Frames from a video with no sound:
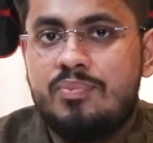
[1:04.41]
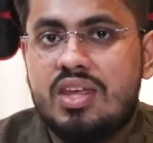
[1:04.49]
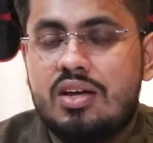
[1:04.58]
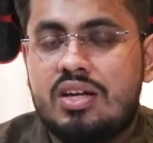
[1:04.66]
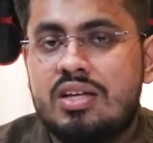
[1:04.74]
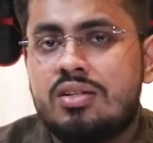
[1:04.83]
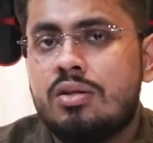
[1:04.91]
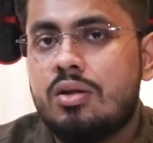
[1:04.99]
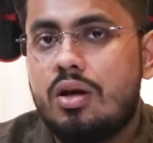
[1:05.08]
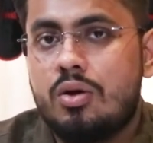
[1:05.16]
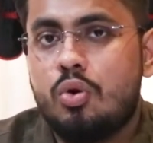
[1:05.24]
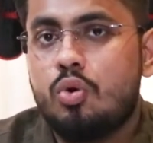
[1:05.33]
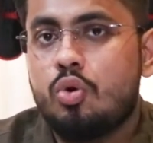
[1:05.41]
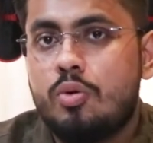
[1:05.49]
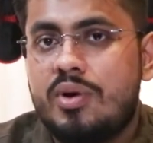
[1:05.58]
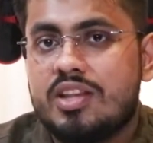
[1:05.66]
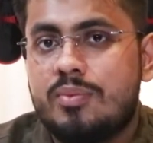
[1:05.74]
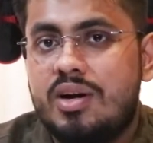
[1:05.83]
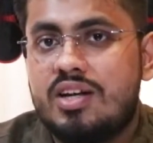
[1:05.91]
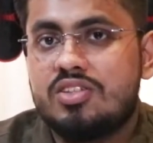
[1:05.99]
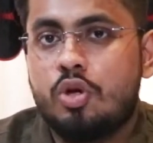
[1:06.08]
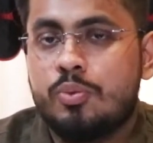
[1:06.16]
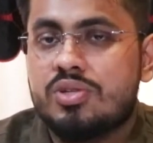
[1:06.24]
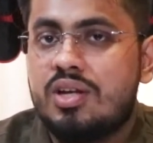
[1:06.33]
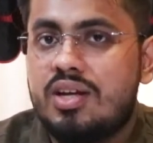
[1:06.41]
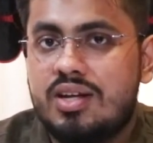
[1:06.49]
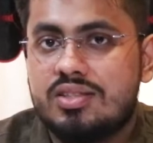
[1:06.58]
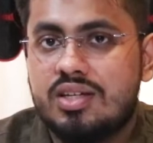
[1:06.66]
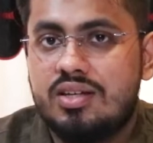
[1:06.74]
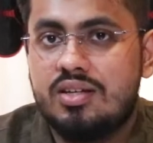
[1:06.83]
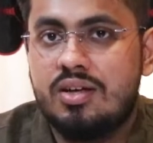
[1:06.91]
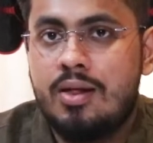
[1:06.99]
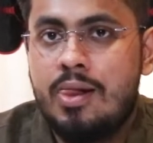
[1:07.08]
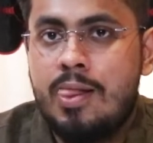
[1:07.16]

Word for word: कि किन लोगों को मैथमेटिक्स ऑप्शन लेना चाहिए